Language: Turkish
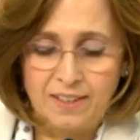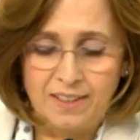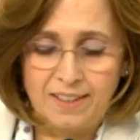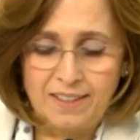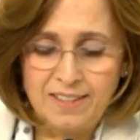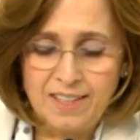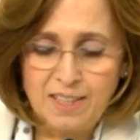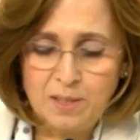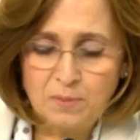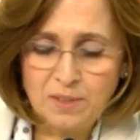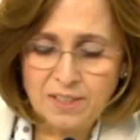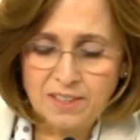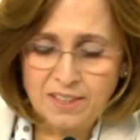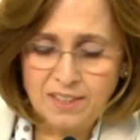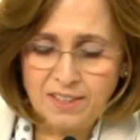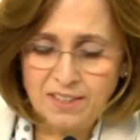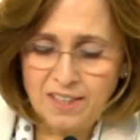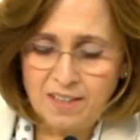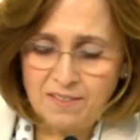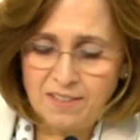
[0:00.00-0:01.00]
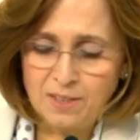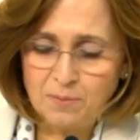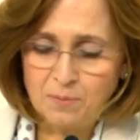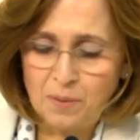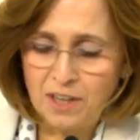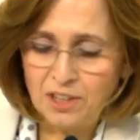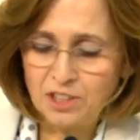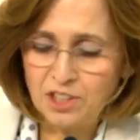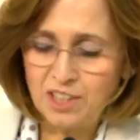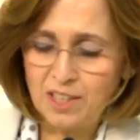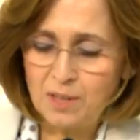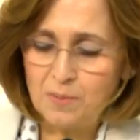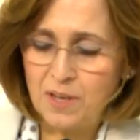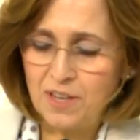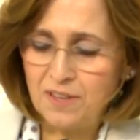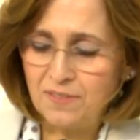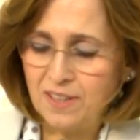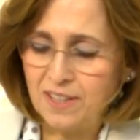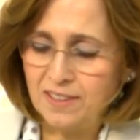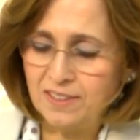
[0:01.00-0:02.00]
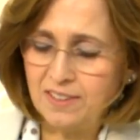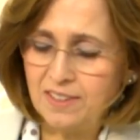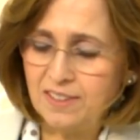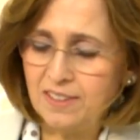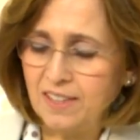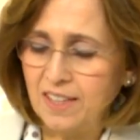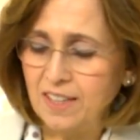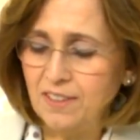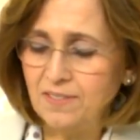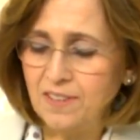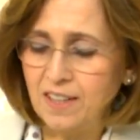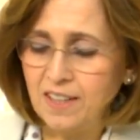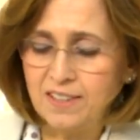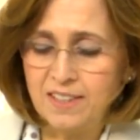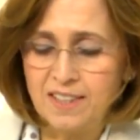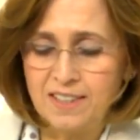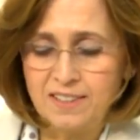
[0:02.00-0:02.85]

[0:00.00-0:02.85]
Liderimiz Sayın Devlet Bahçeli Beyefendinin de ifade